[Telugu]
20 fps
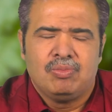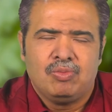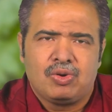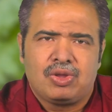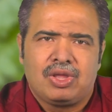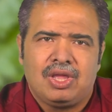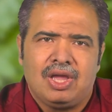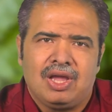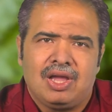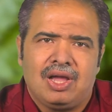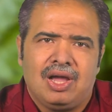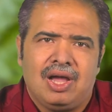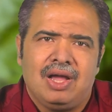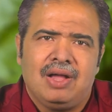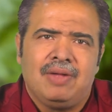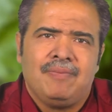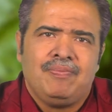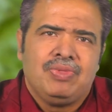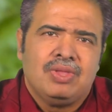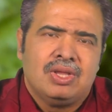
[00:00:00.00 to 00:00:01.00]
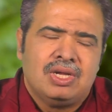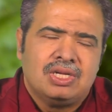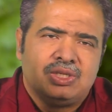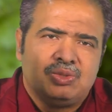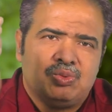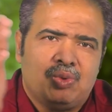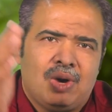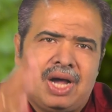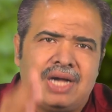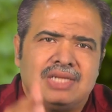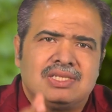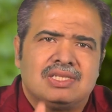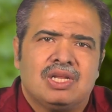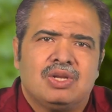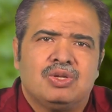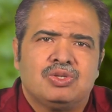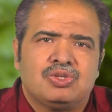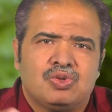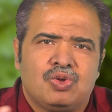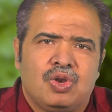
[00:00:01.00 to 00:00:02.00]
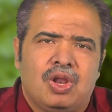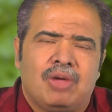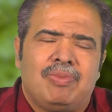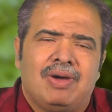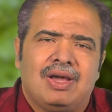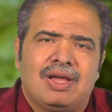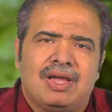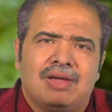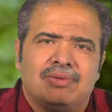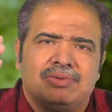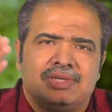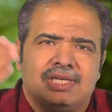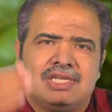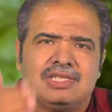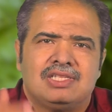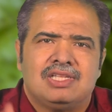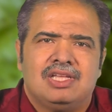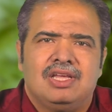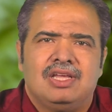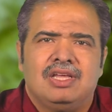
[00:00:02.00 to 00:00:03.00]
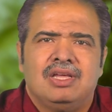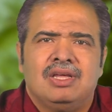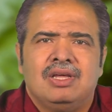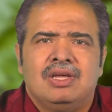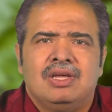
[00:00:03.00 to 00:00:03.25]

ముఖ్యంగా శ్వాసను సులభం చేసి